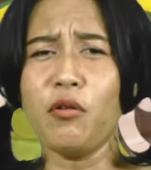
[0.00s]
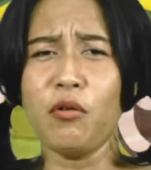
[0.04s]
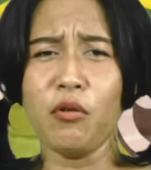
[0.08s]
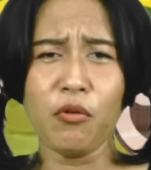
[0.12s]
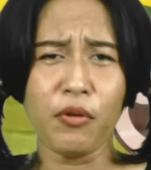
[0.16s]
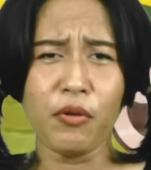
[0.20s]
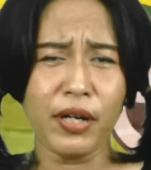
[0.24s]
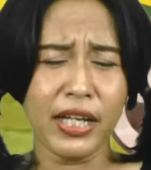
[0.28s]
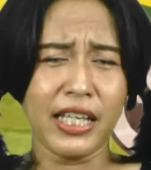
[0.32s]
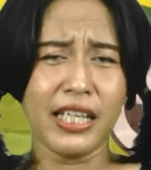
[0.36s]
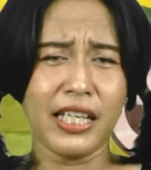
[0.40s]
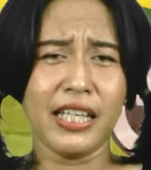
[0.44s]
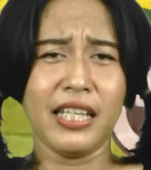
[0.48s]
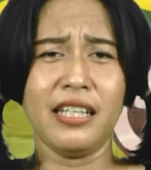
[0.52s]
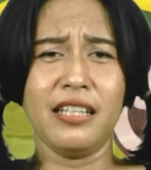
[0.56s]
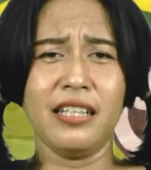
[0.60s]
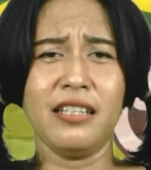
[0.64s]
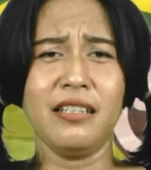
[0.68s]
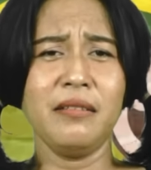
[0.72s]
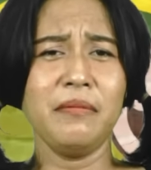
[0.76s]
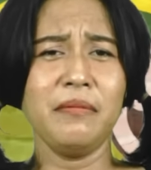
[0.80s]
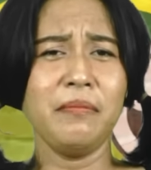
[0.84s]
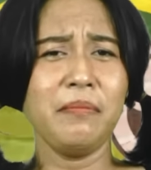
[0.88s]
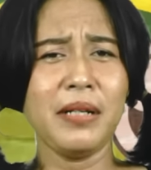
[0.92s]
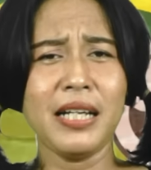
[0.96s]

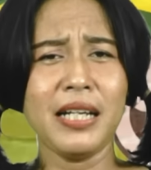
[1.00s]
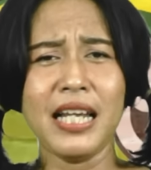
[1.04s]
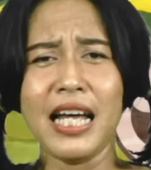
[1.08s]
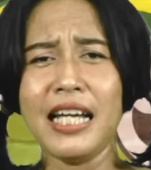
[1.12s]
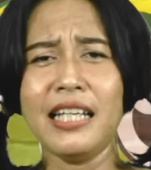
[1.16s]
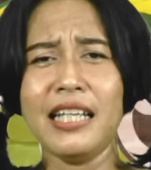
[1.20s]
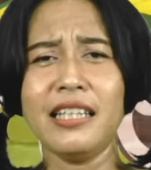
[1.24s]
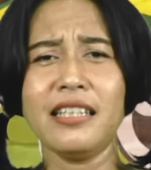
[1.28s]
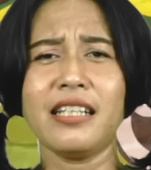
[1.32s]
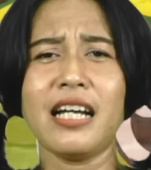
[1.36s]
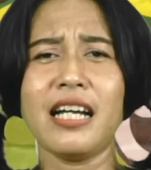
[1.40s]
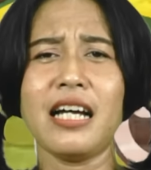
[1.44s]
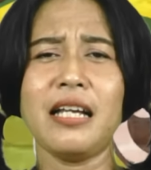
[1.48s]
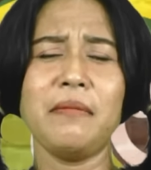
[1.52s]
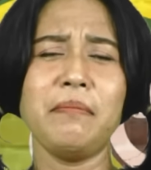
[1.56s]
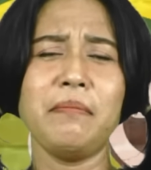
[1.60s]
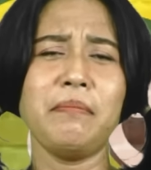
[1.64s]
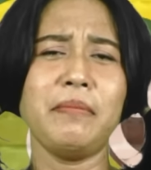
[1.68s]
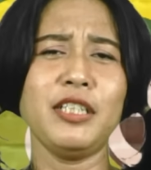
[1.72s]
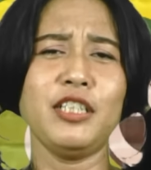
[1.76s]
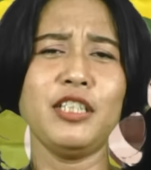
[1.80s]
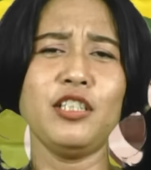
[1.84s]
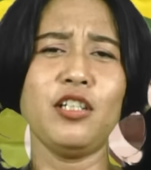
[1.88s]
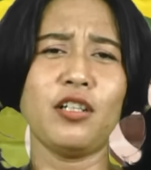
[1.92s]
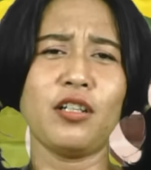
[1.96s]
kuwi, melainkan
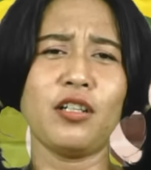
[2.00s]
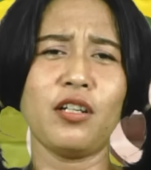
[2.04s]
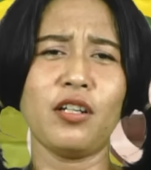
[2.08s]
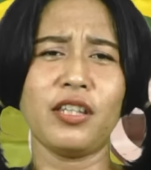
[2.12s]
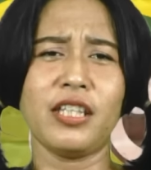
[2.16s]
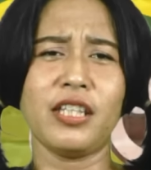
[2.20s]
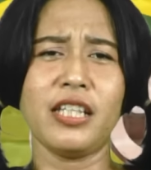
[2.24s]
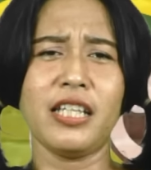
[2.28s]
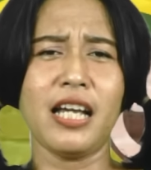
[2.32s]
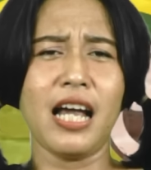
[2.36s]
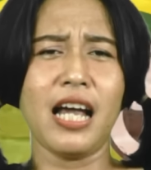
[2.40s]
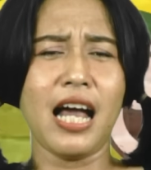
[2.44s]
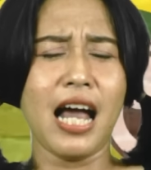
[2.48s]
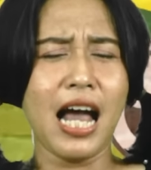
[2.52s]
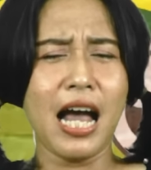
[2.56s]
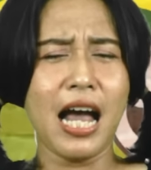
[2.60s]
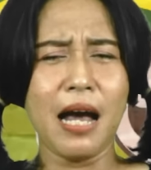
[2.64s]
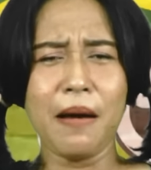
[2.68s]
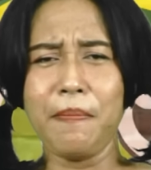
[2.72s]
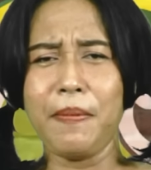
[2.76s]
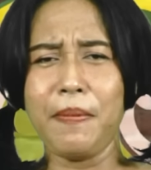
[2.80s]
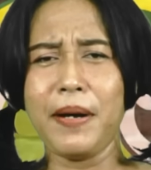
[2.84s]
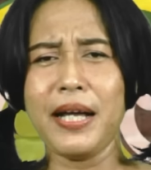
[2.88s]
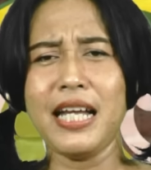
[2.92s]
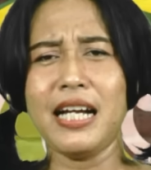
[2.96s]
menyoroti
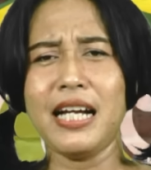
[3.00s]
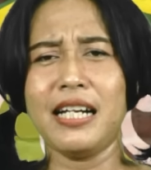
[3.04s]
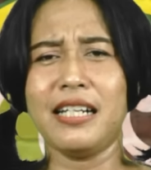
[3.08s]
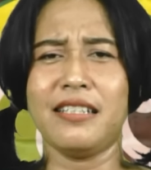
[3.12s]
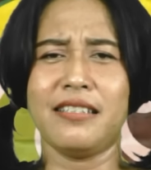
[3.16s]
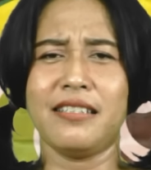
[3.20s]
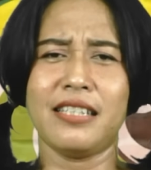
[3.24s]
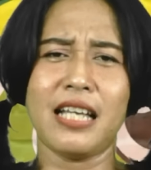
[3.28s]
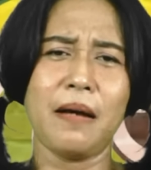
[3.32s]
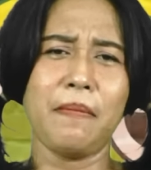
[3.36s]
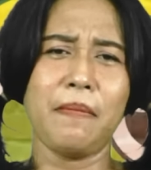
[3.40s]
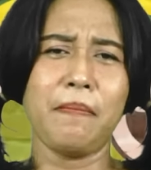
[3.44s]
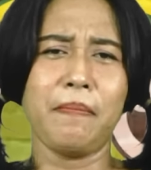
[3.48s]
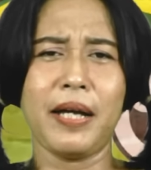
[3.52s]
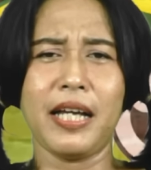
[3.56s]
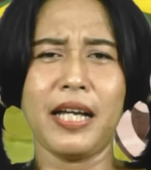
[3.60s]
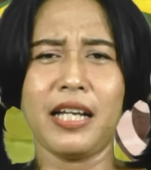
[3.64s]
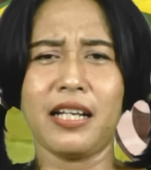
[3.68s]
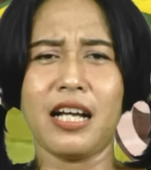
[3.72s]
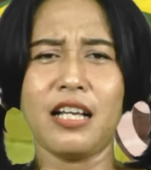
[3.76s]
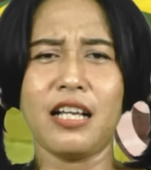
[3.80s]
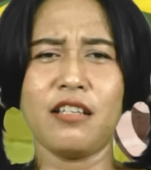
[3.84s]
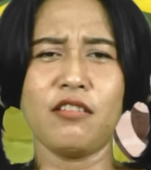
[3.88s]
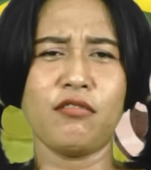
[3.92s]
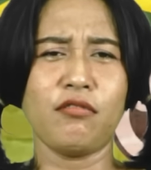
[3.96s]
apa yang
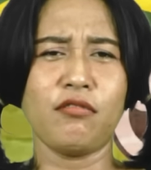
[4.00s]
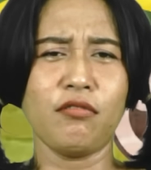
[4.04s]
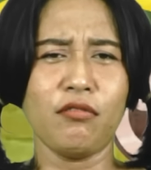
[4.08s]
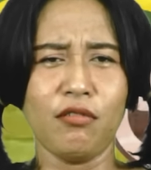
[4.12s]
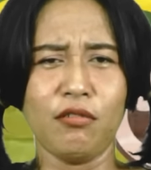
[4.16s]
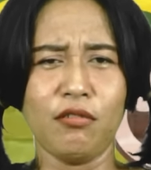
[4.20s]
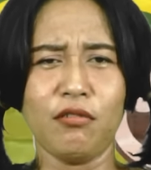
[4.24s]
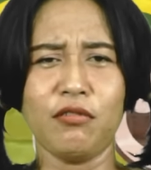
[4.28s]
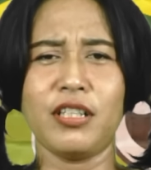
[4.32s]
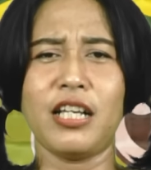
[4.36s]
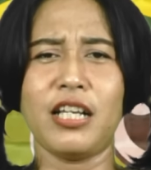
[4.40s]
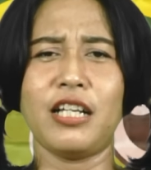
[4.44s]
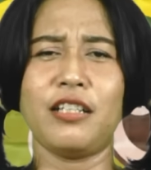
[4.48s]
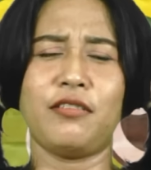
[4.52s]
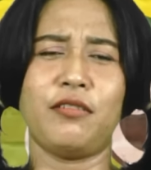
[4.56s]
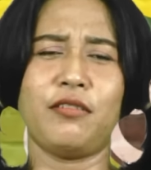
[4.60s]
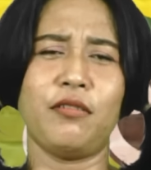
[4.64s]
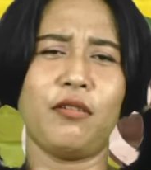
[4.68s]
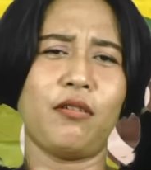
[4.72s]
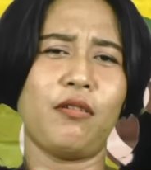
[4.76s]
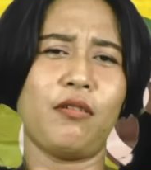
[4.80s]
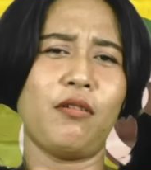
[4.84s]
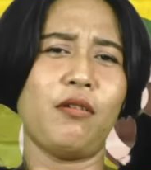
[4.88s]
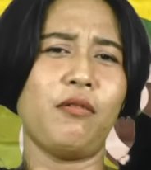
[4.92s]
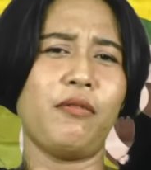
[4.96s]
disampaikan sulungnya
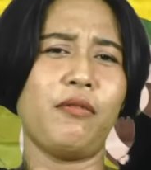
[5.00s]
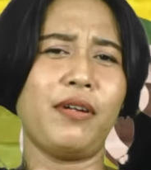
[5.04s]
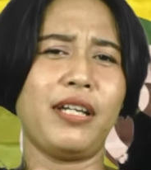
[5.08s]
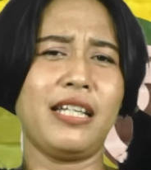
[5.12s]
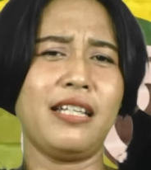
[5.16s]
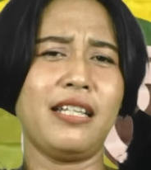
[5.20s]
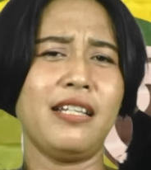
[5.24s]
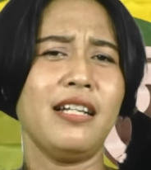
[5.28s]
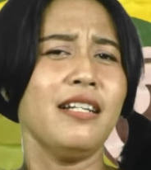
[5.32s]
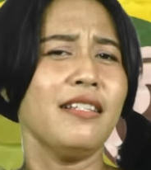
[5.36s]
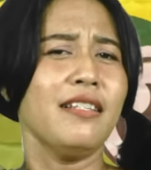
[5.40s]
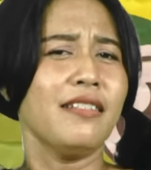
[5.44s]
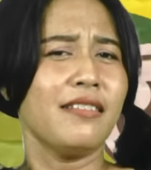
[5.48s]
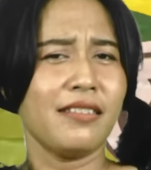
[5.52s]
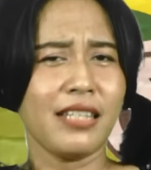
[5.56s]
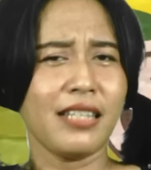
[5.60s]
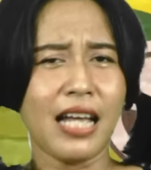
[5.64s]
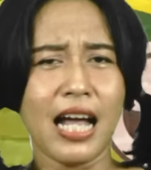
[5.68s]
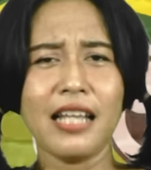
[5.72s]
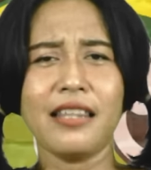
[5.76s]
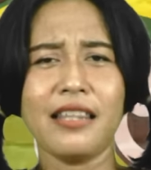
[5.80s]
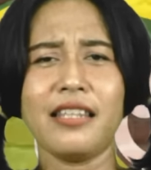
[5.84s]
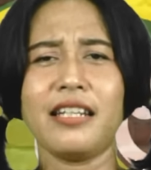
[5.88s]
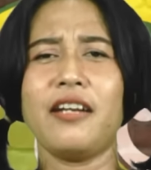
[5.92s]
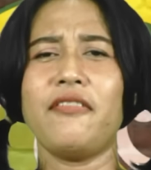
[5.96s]
Jokowi
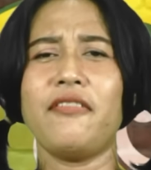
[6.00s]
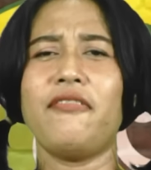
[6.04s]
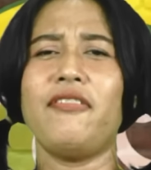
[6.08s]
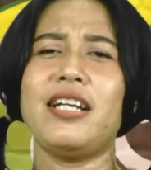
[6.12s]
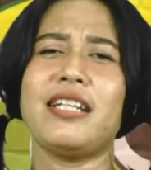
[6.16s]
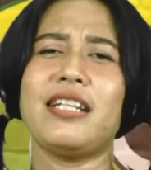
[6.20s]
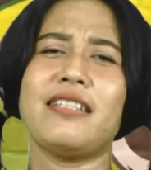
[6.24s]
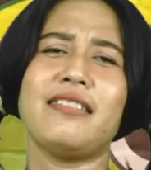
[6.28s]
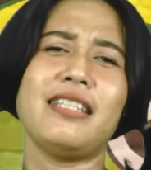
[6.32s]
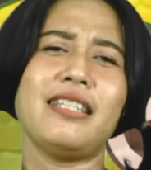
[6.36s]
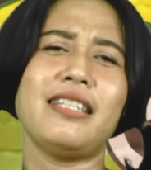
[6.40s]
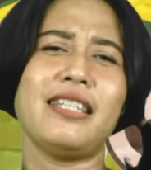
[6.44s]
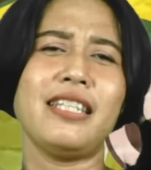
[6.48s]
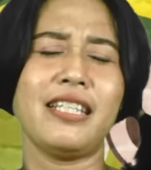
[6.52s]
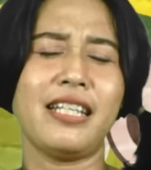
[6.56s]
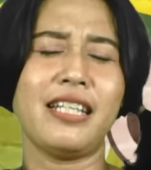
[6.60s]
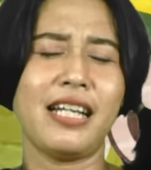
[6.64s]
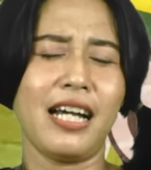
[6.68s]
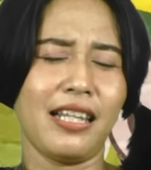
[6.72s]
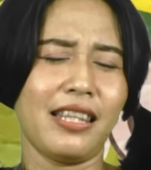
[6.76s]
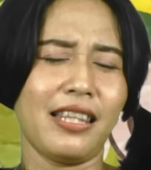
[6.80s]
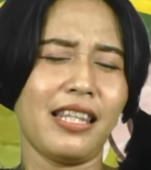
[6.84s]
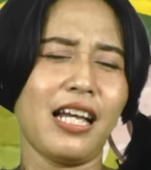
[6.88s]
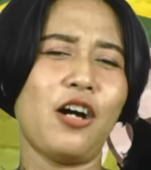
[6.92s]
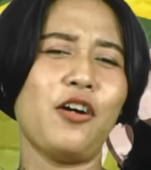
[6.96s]
saat refleksi
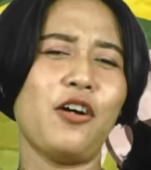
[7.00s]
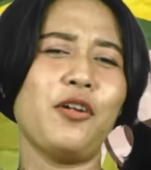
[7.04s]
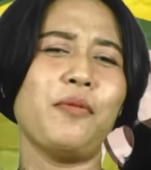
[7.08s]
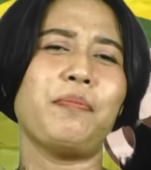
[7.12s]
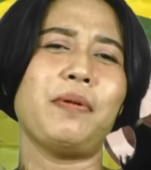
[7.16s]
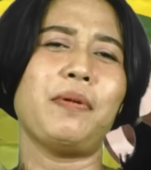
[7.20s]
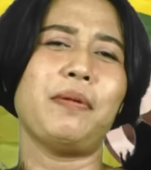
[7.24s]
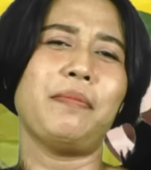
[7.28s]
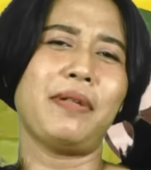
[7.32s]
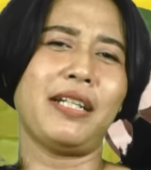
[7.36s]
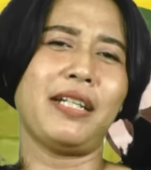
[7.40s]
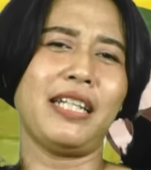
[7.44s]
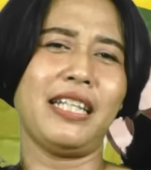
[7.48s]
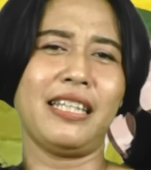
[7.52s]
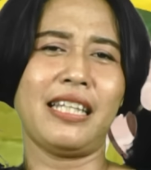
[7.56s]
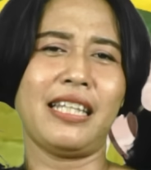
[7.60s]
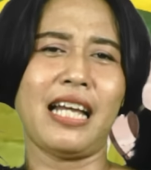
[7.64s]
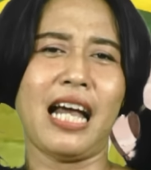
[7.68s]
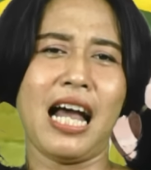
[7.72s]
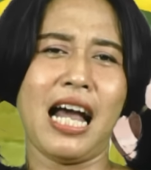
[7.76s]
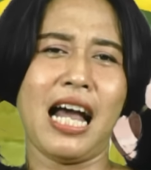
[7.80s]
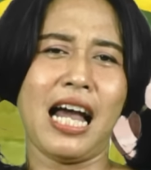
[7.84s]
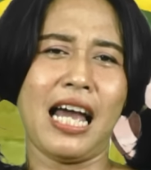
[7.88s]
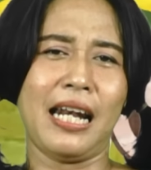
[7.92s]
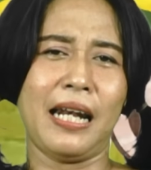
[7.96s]
tiga tahun
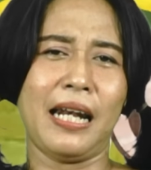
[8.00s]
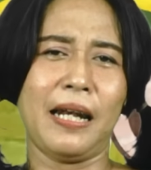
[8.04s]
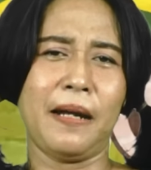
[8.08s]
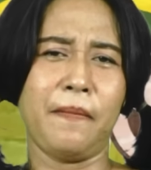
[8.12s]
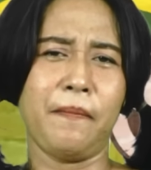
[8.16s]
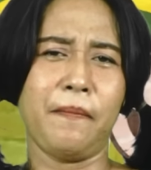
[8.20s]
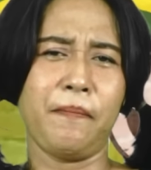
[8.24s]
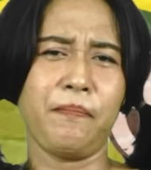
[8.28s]
pemerintahan.